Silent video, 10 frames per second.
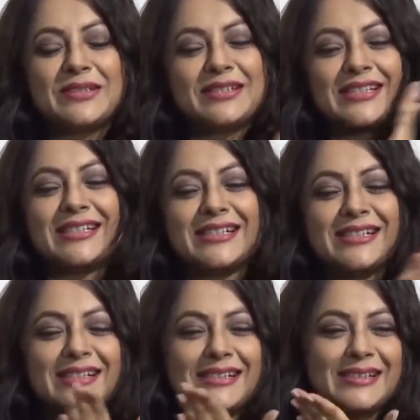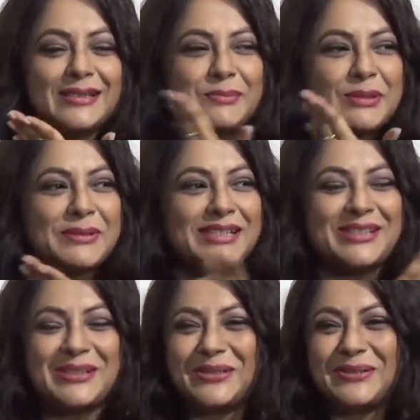শ্রীলেখা ডিপ্লোম্যাটিক
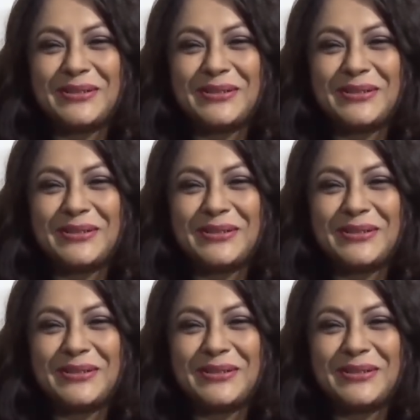হও